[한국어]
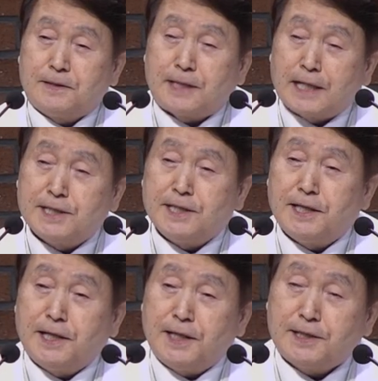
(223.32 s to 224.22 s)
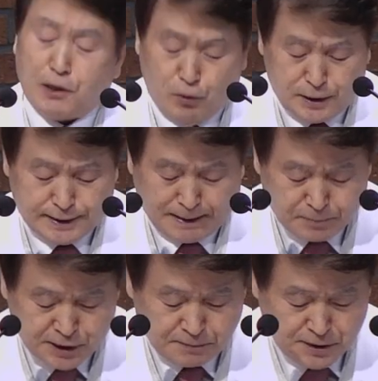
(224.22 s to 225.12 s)
장신대 세월
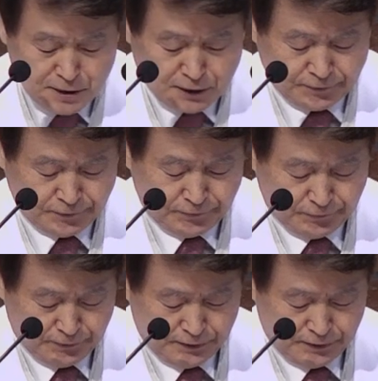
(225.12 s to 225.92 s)
31년